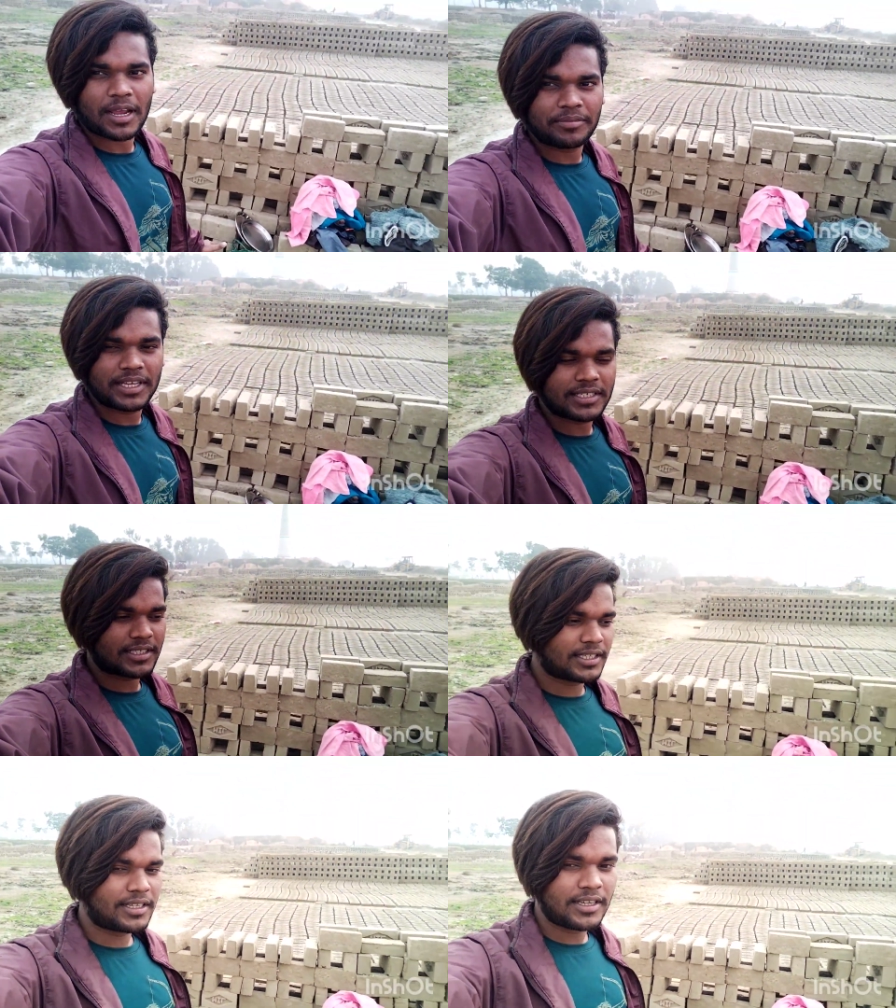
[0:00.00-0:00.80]
आप देख
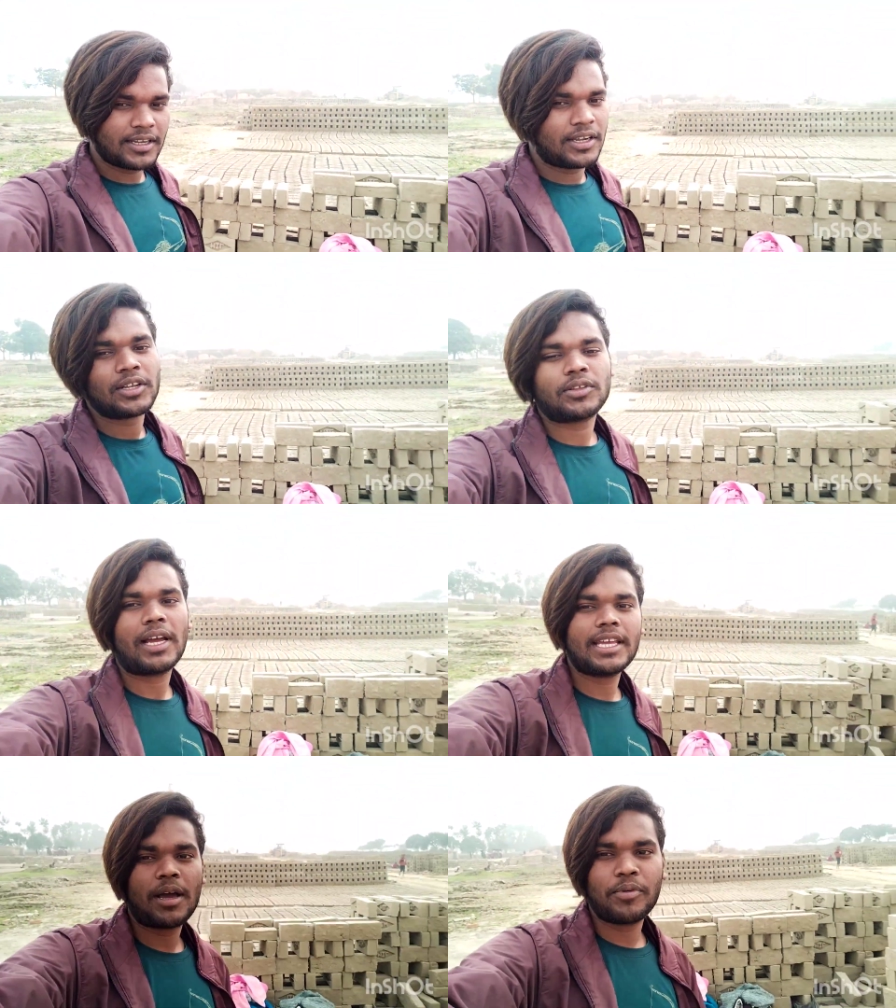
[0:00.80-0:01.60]
सकते हैं तो
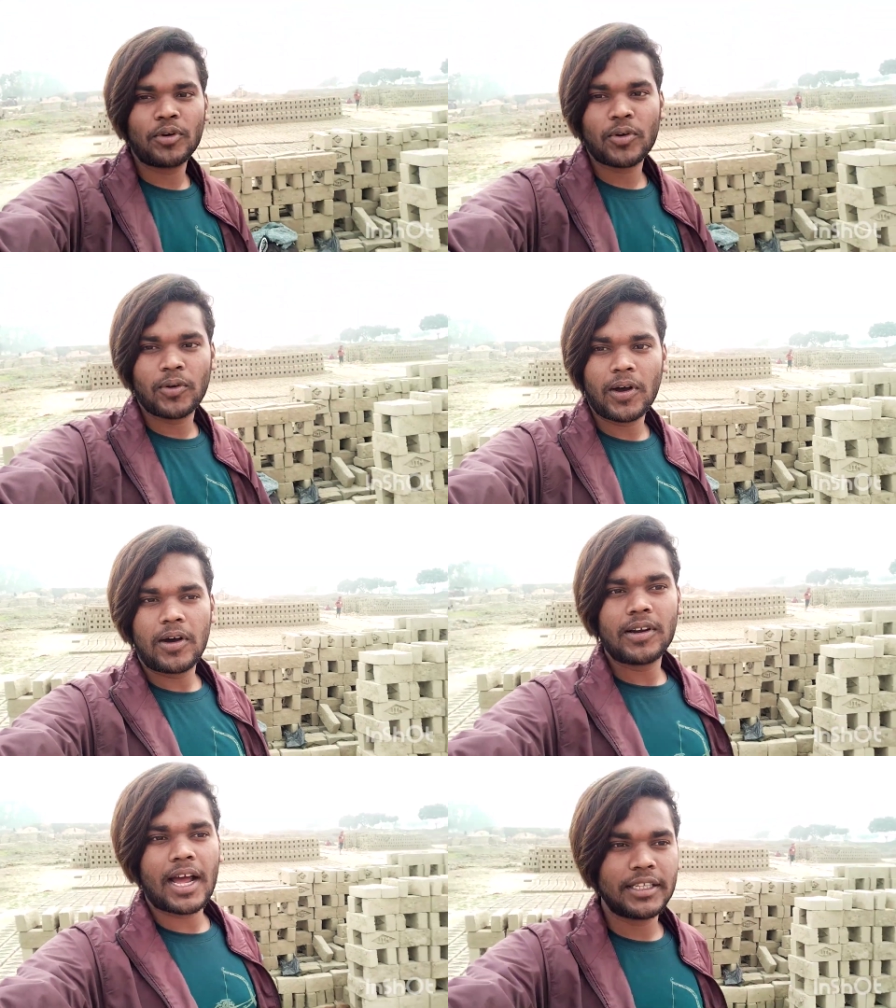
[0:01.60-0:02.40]
आइए आप लोगों को
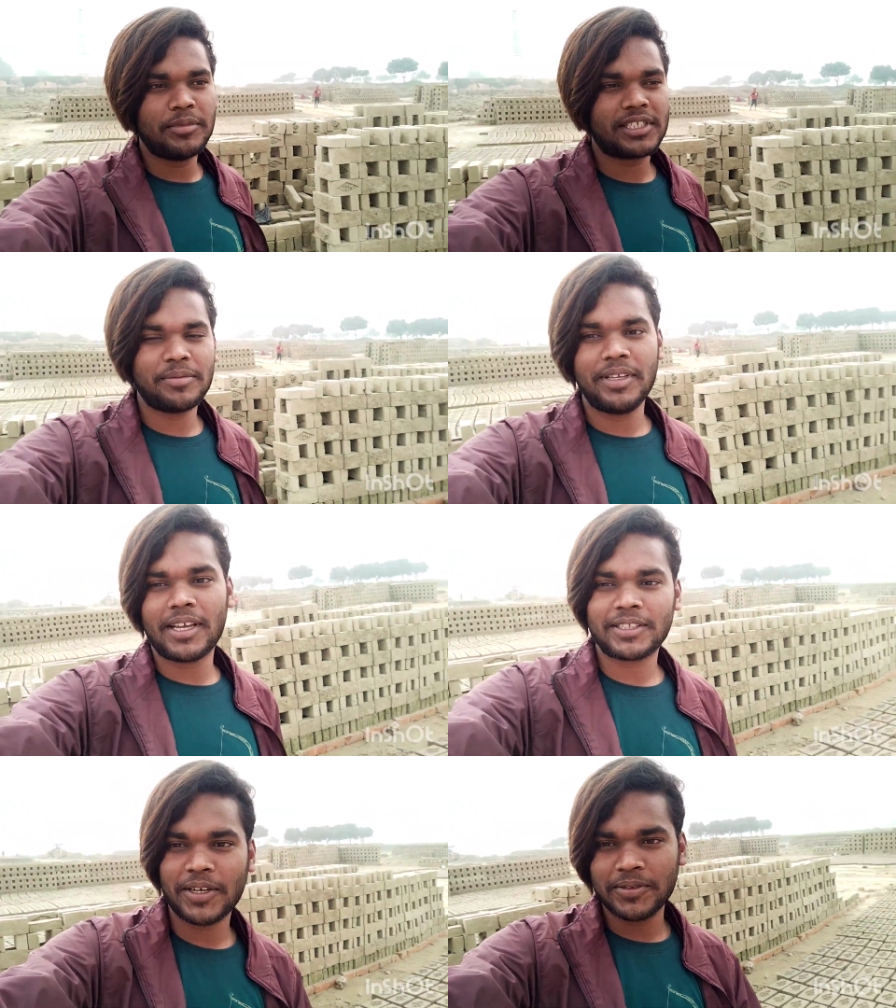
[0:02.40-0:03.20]
और आदमी से
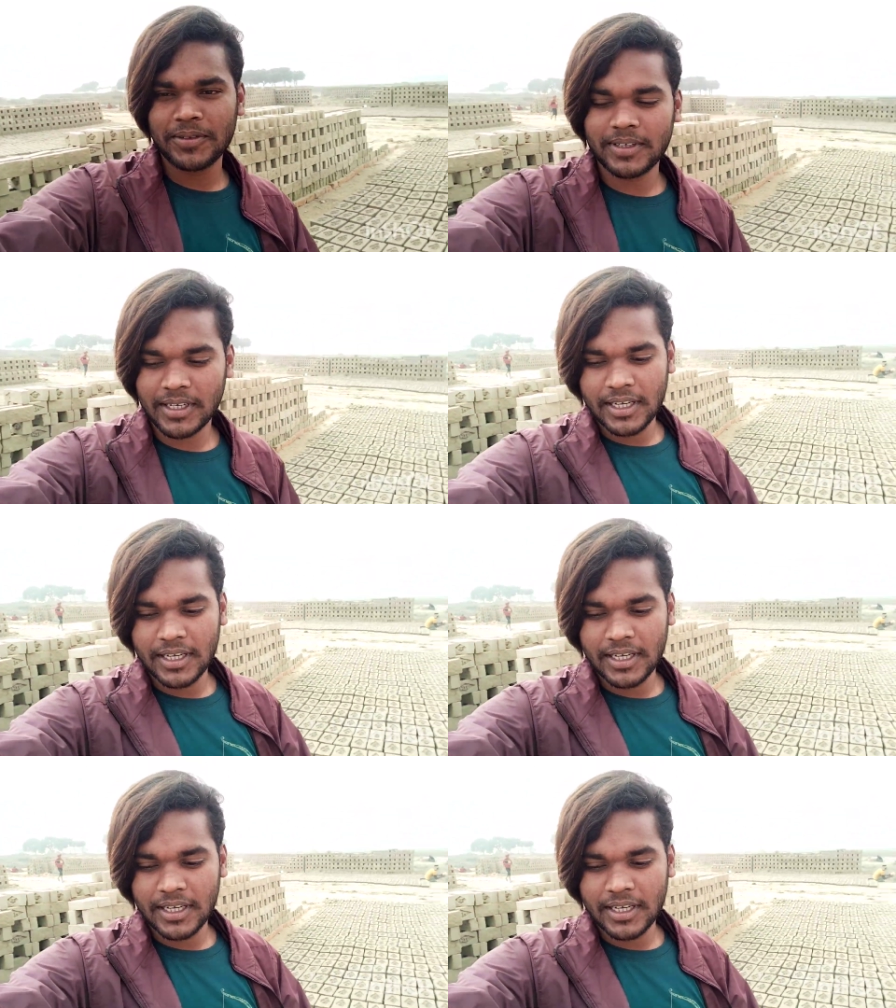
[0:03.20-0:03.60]
मिलाता हूँ